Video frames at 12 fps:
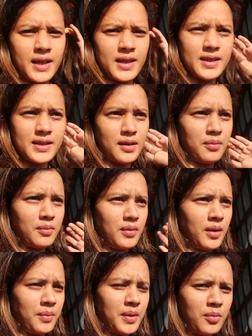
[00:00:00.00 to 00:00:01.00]
गाइस
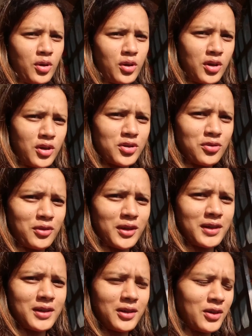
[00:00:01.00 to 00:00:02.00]
हम अपनी मॉर्निंग की
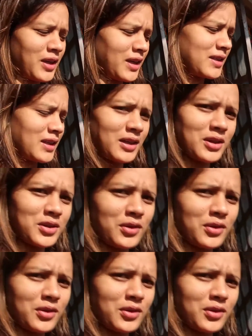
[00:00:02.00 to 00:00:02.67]
शुरुआत और नए साल